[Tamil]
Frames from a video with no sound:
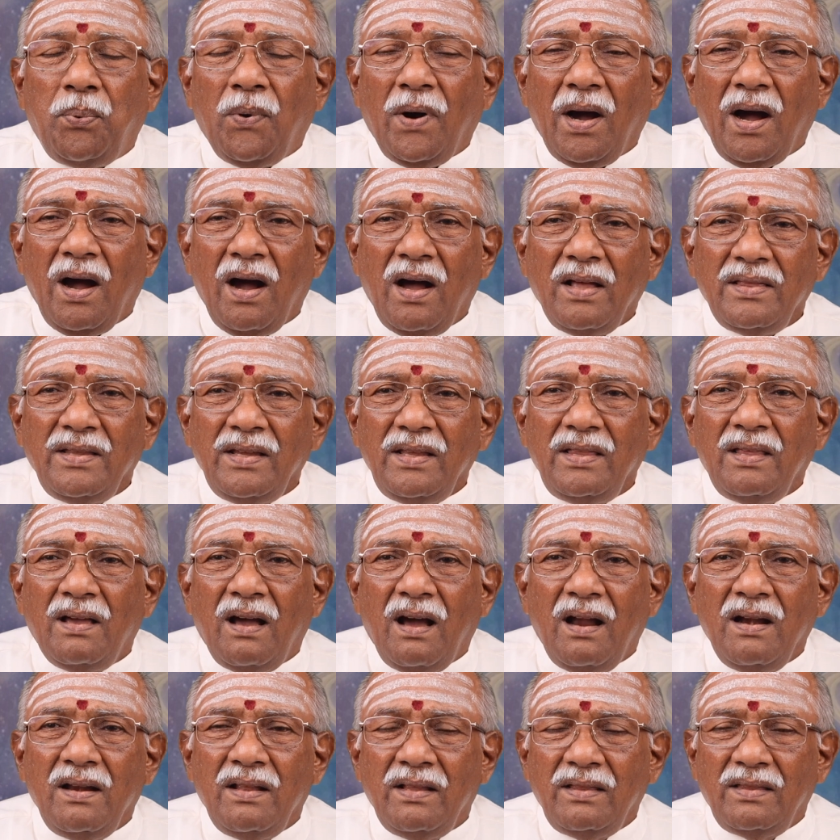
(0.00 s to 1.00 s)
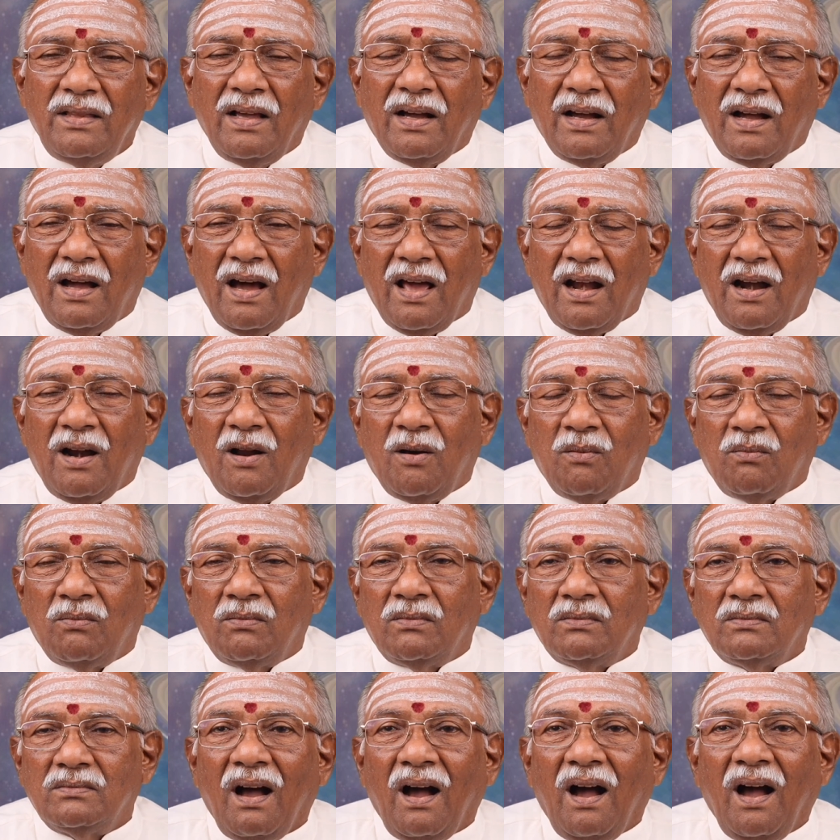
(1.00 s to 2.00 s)
பாதிதான் இந்த கரணம்
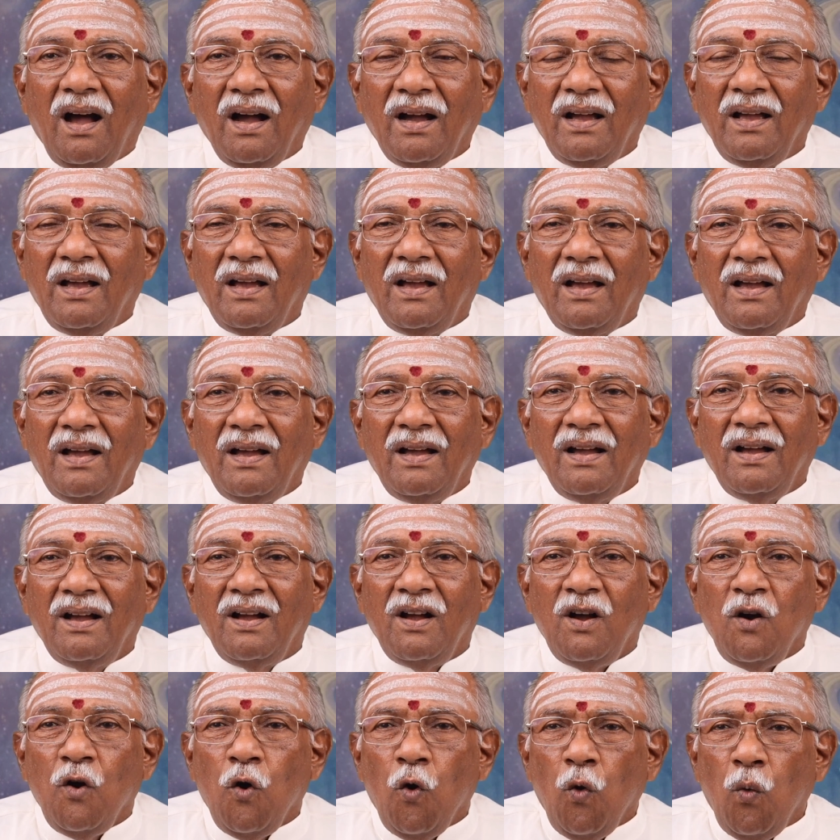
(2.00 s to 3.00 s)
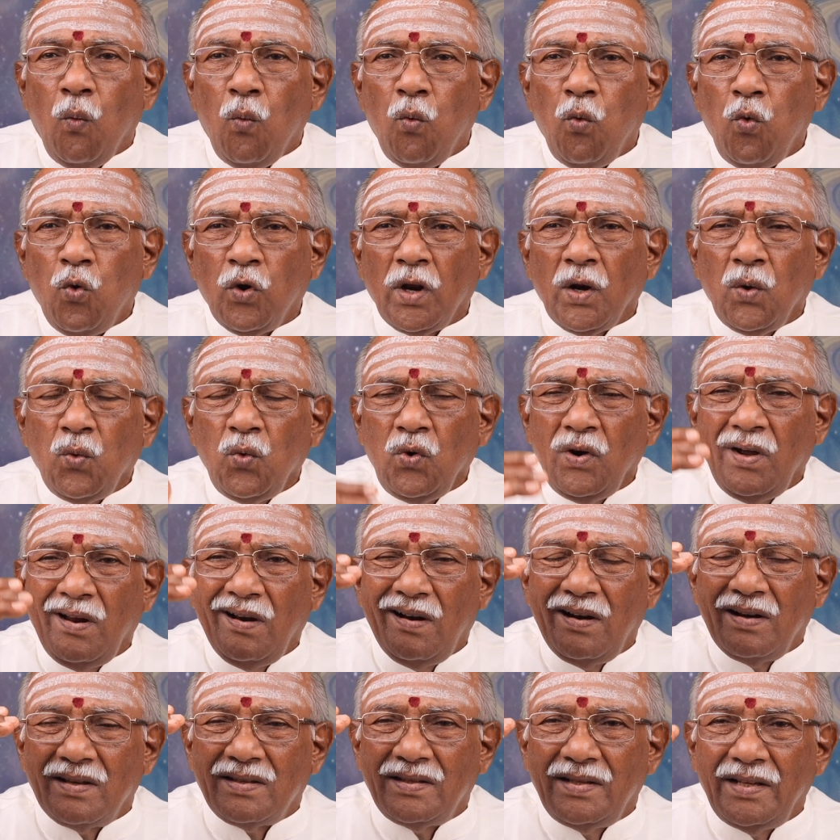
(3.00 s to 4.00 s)
ஆக
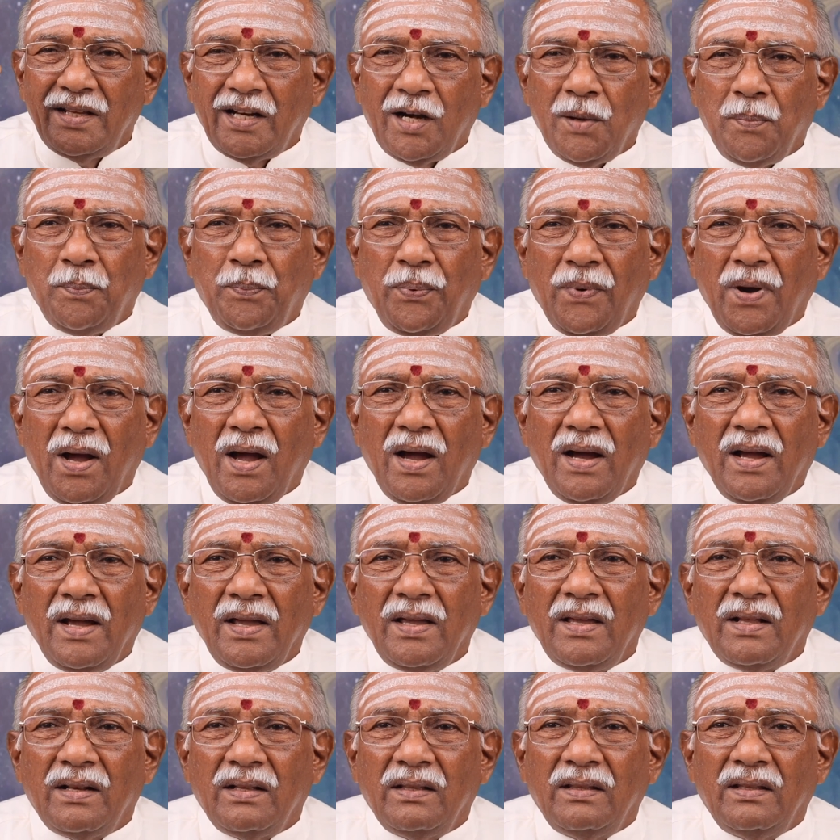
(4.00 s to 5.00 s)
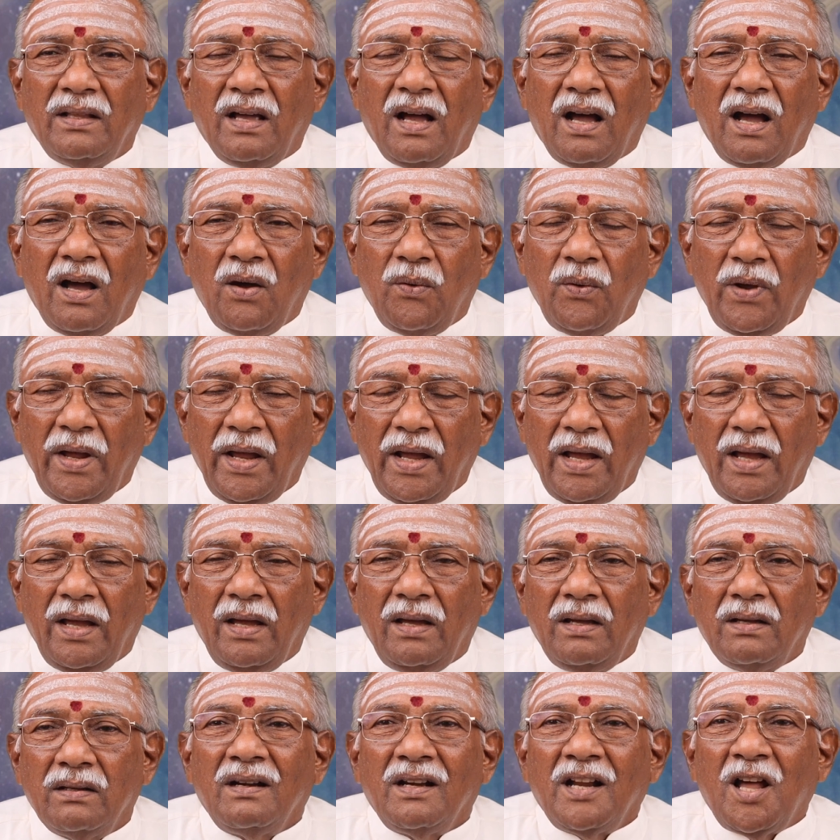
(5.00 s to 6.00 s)
உறவுகள் சிறப்பாக இருந்தாவே
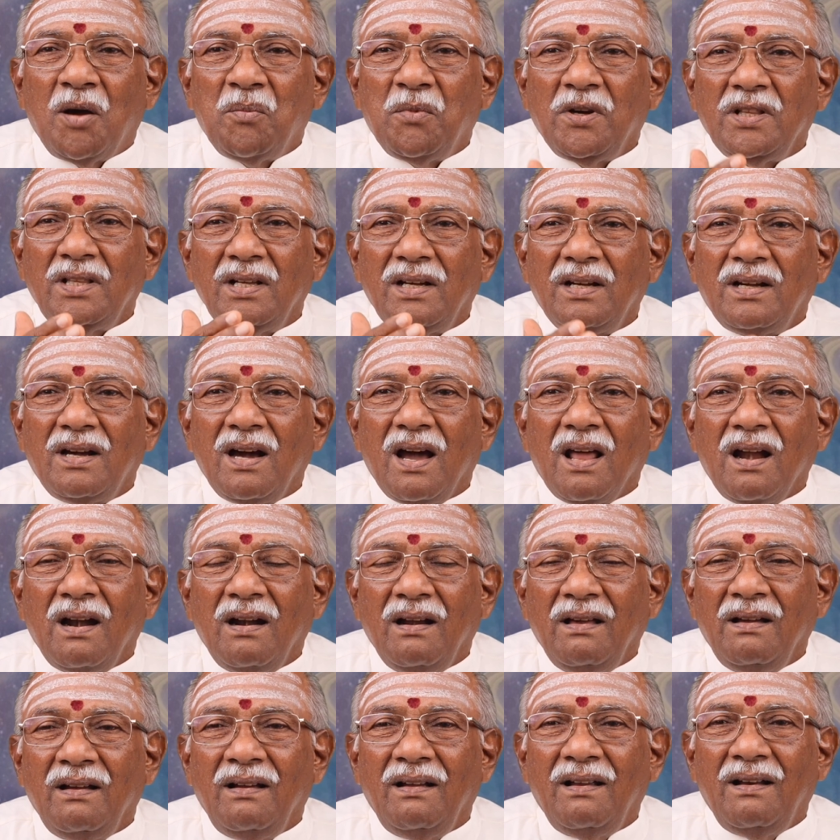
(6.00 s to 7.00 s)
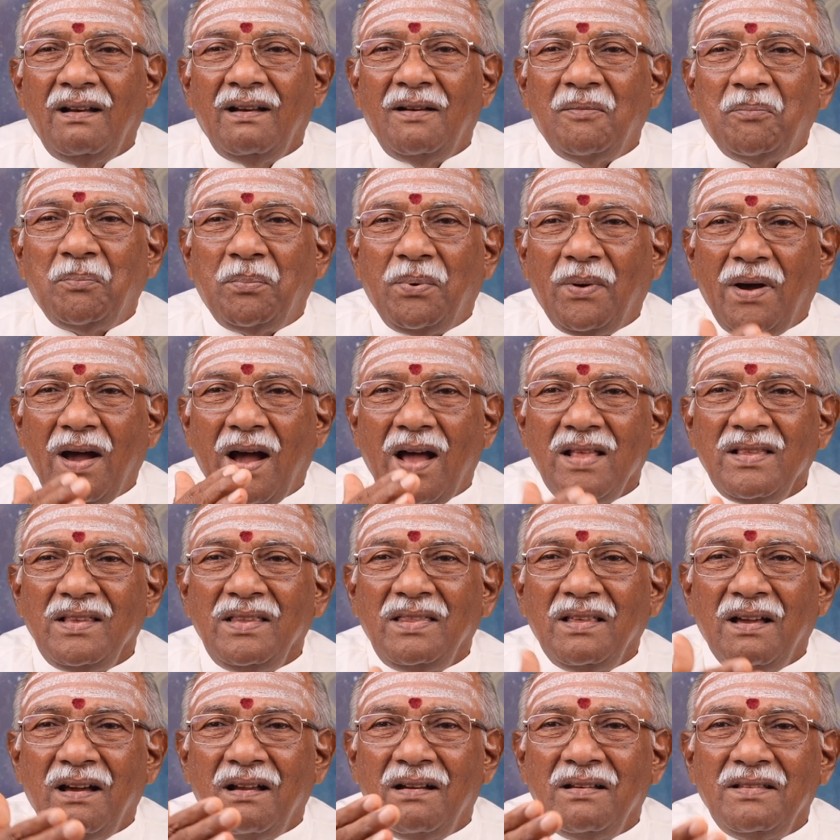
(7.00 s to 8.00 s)
நமது கரணங்கள்
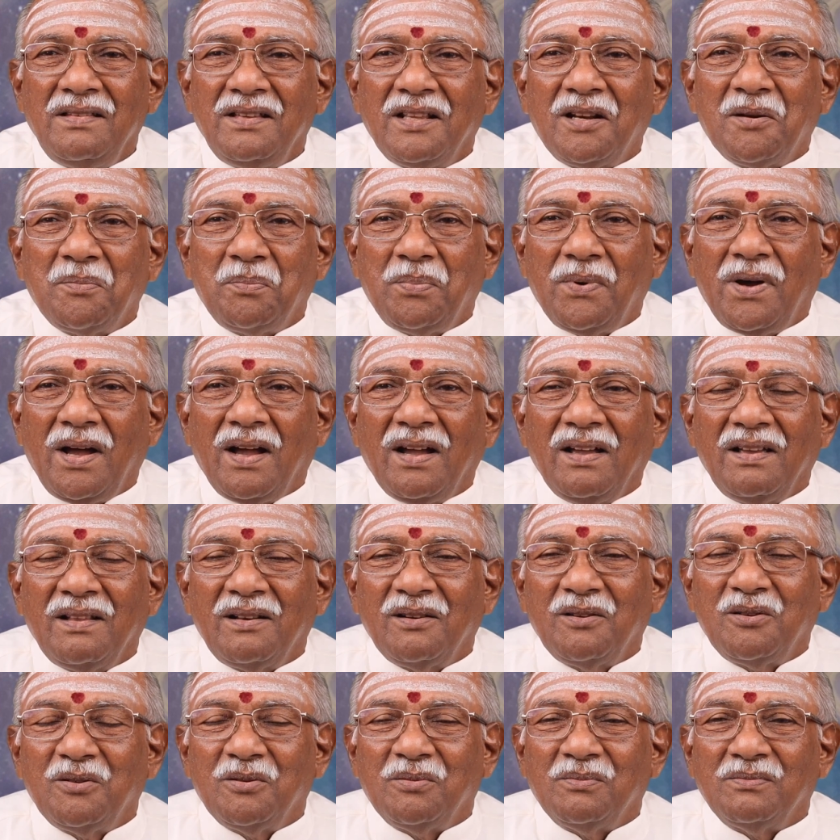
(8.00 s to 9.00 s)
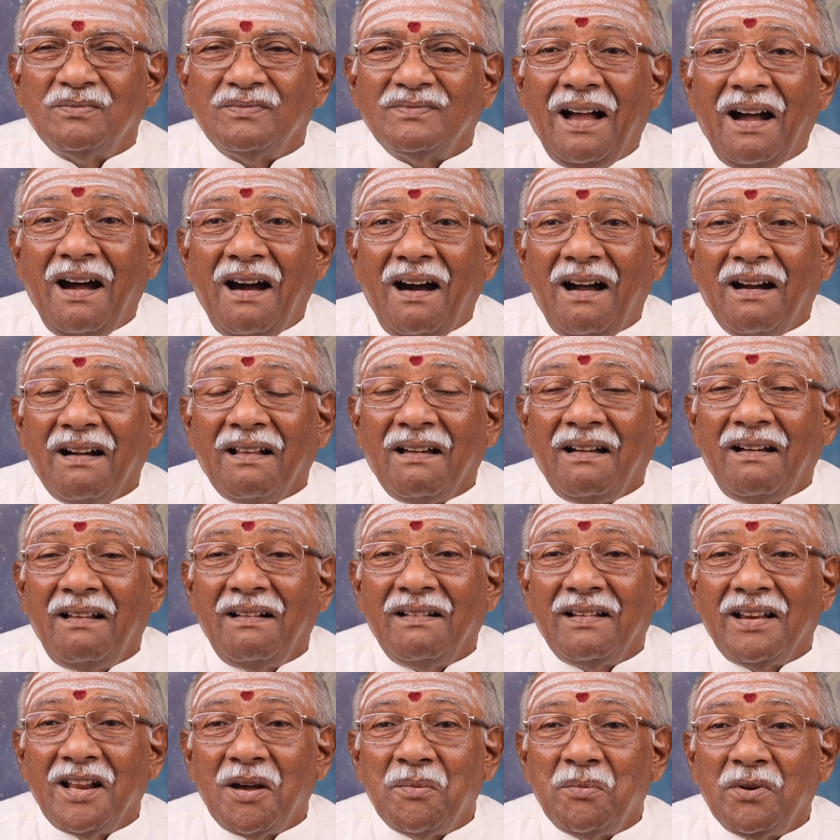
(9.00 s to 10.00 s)
பாதிதான் சிறப்பாக இருக்கும் ஆனால்
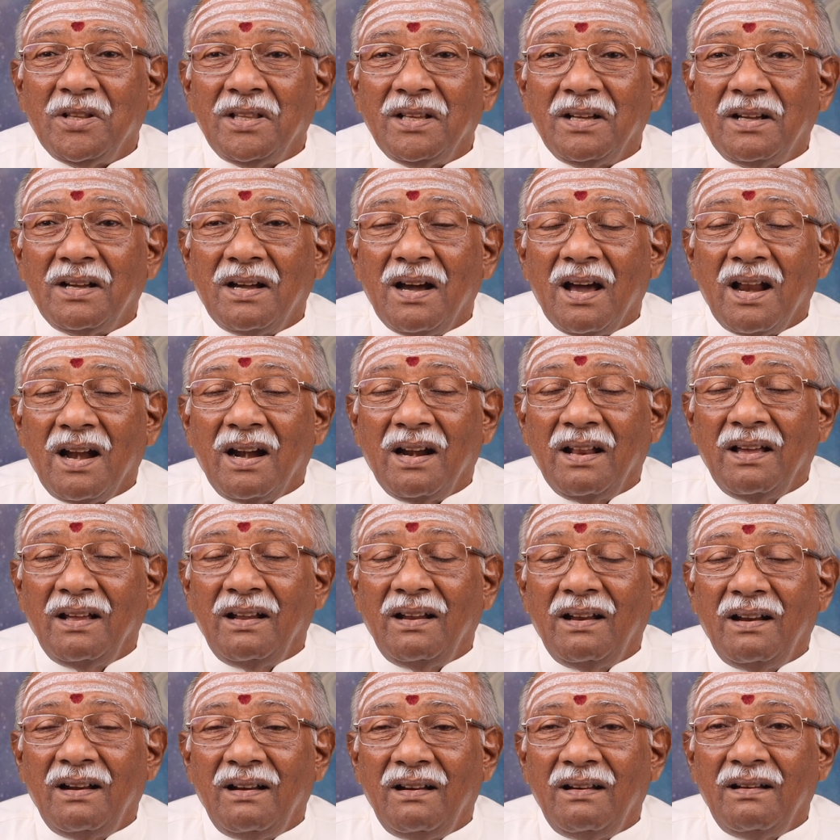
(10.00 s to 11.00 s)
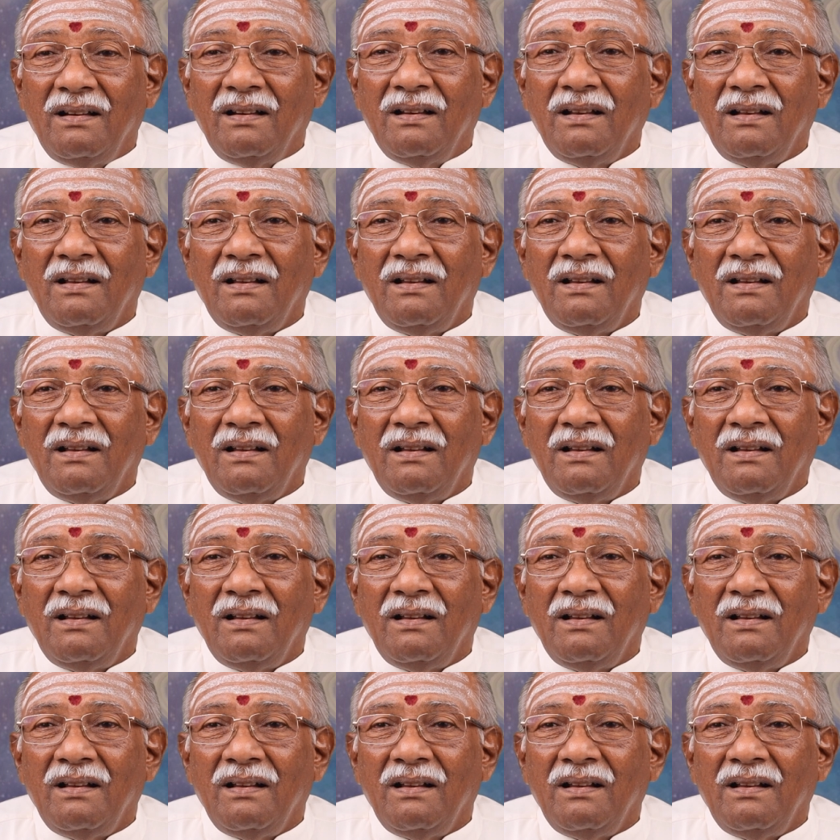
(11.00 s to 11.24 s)
நமது கரணங்கள்